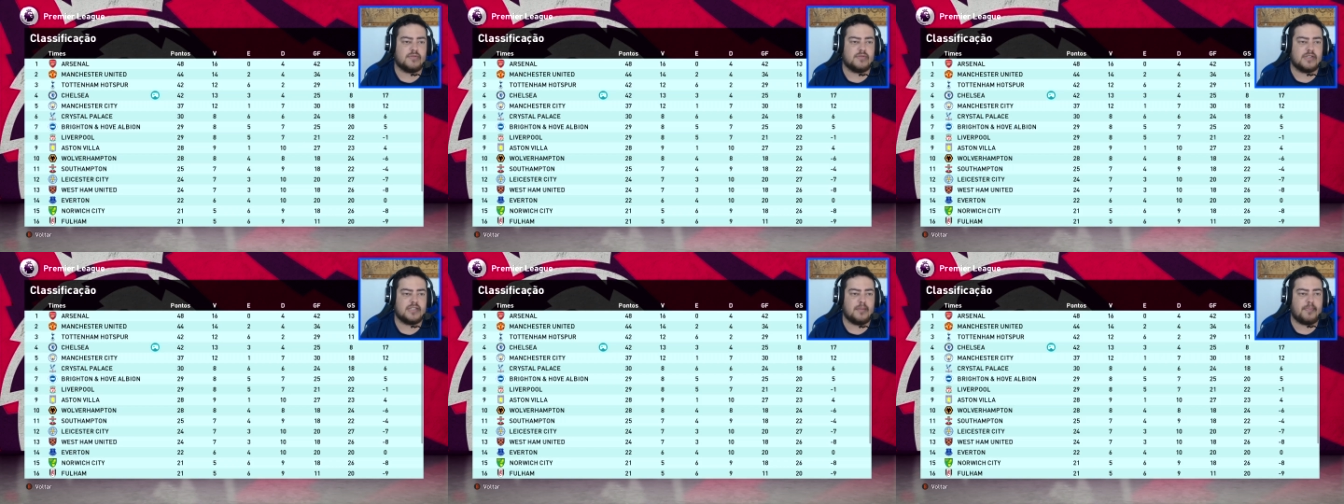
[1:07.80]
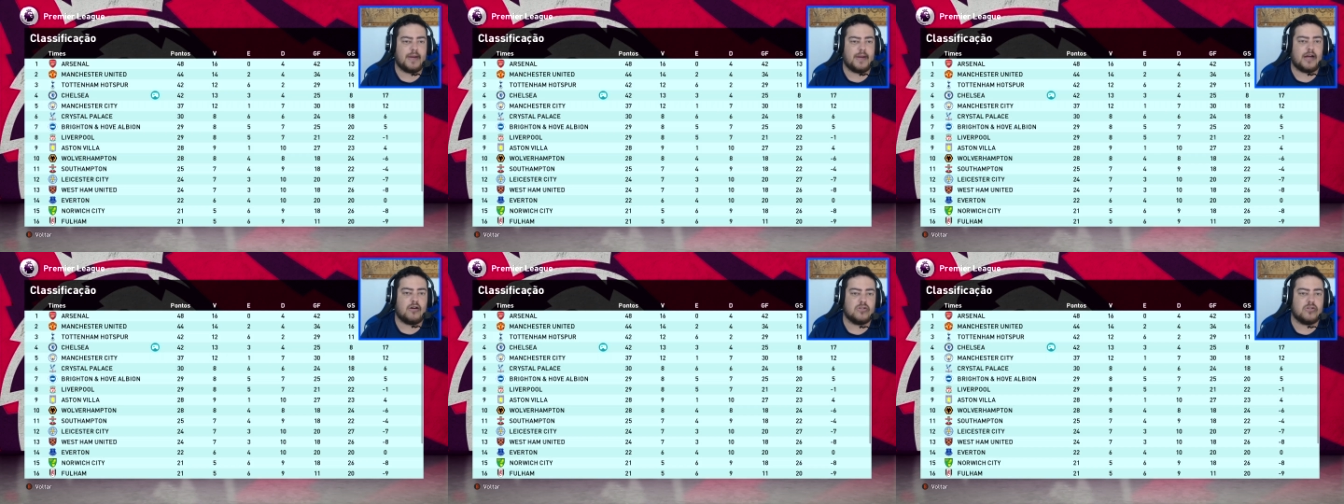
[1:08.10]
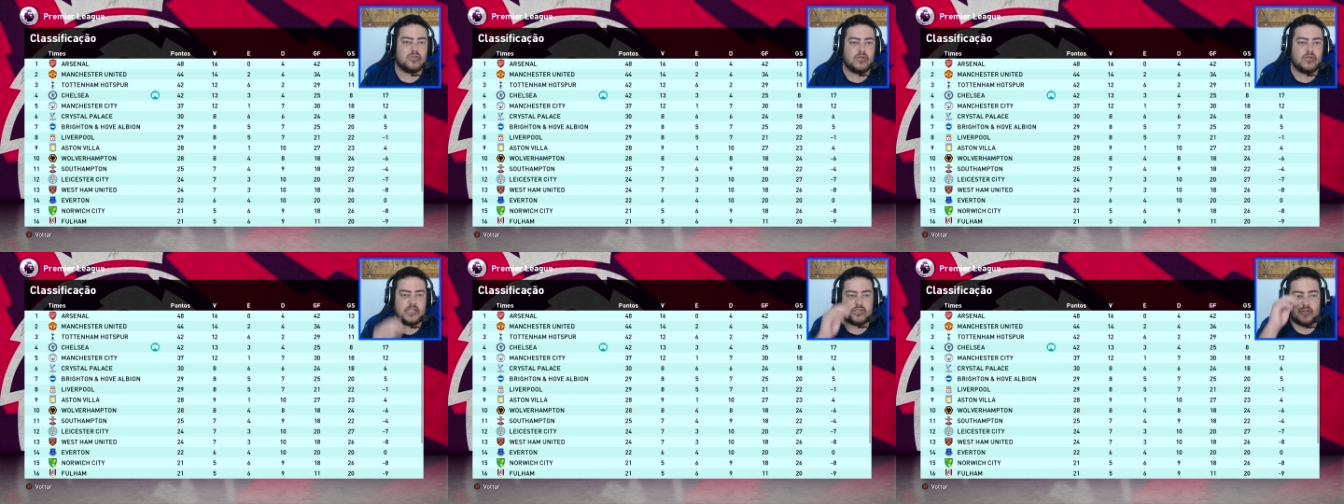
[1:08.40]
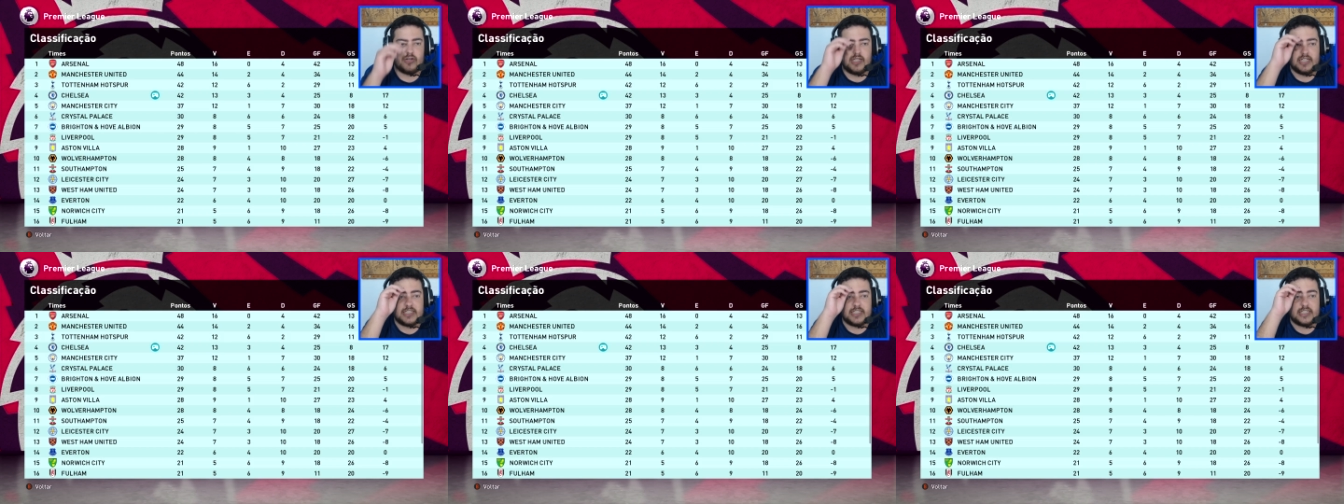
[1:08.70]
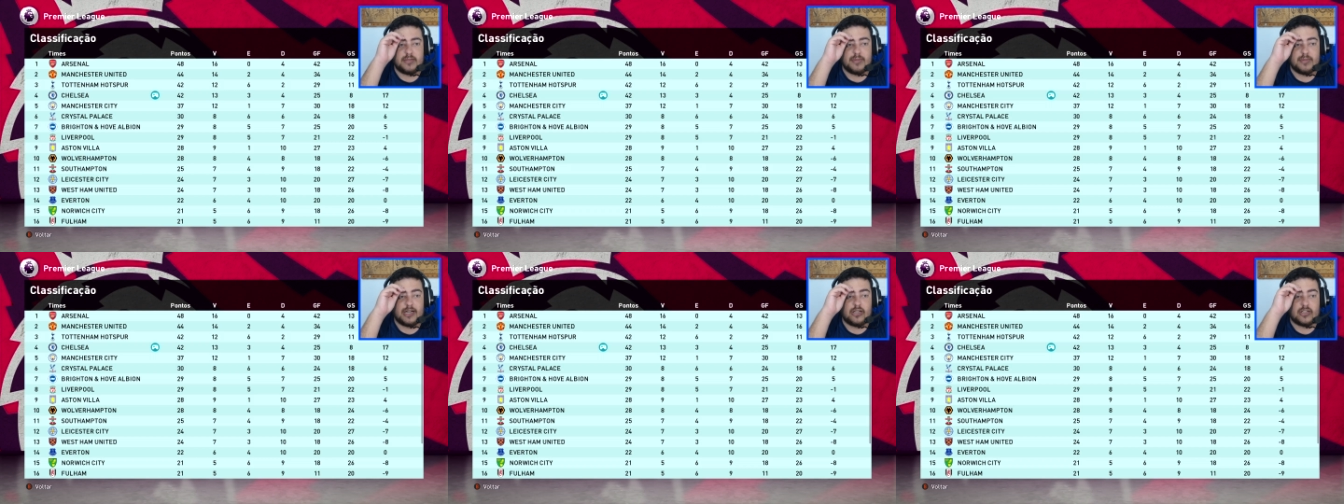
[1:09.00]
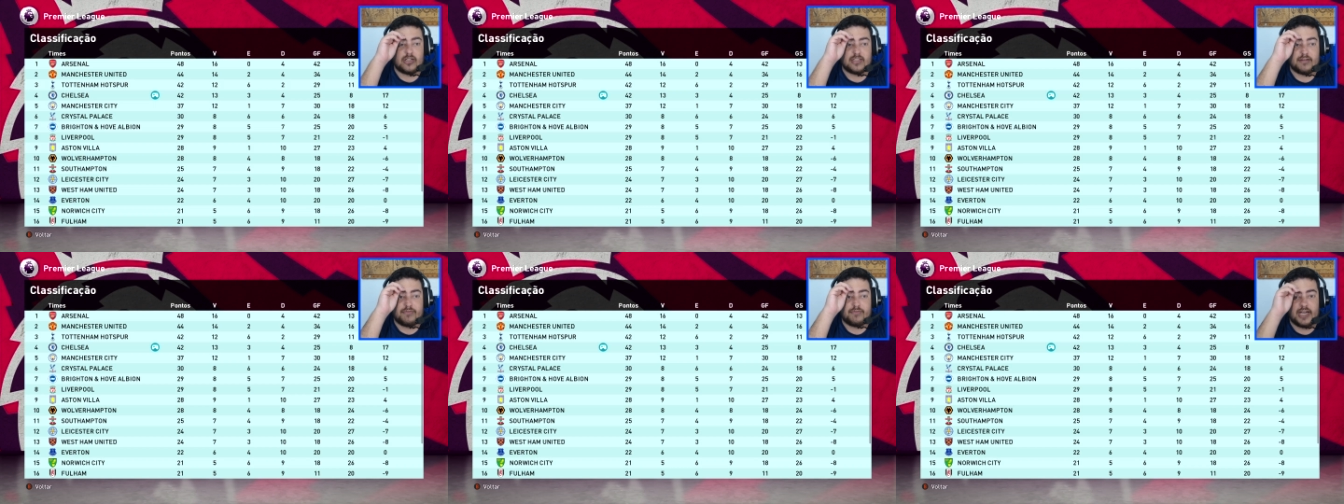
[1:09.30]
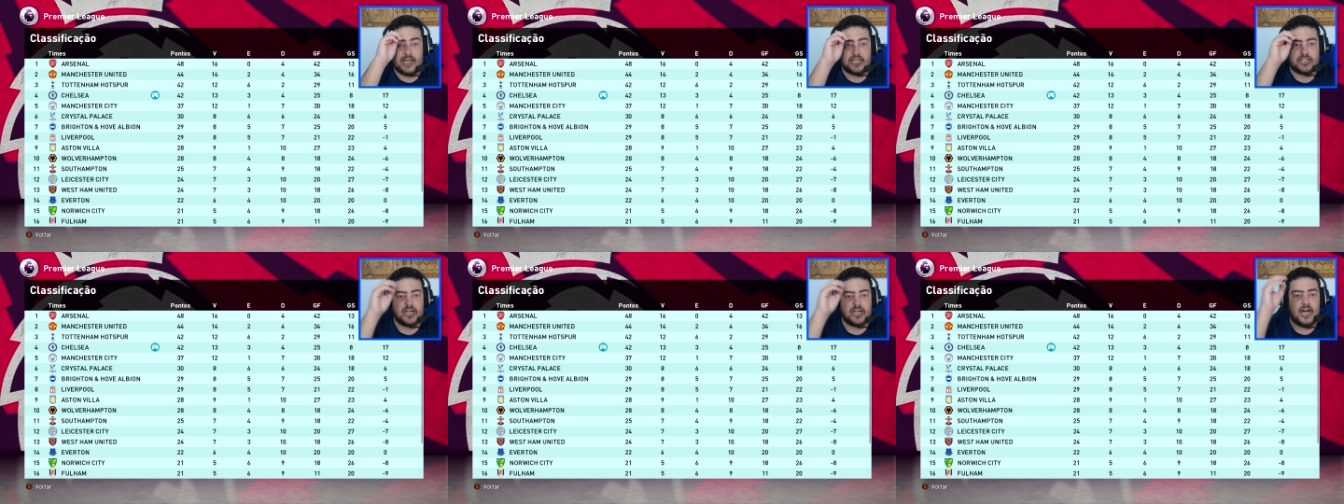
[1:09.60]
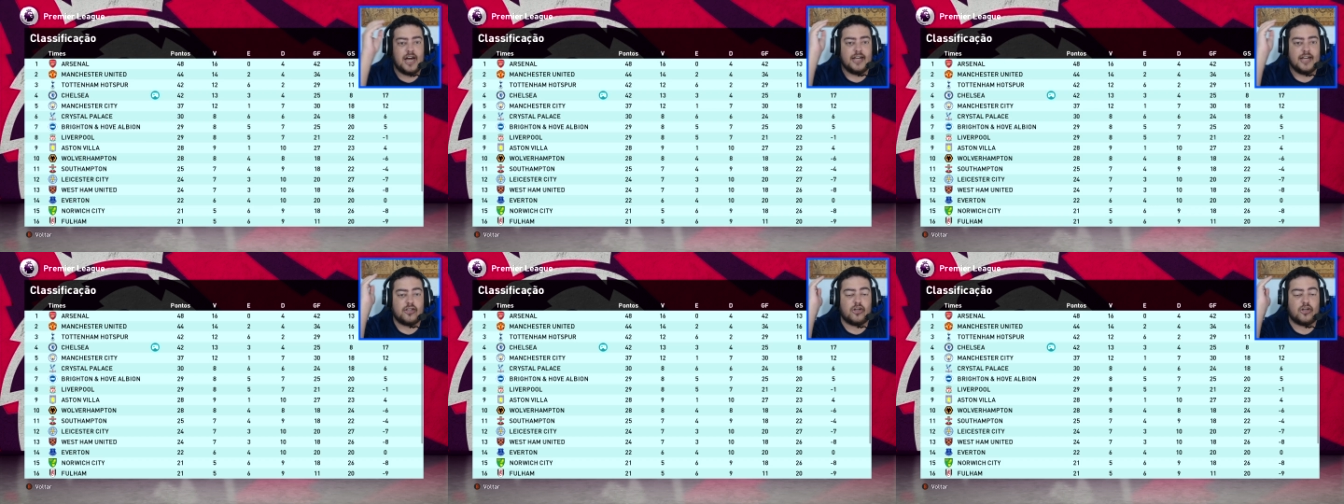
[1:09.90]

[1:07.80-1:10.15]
ó. Se você pegar, os dois estão ali em cima na nossa frente.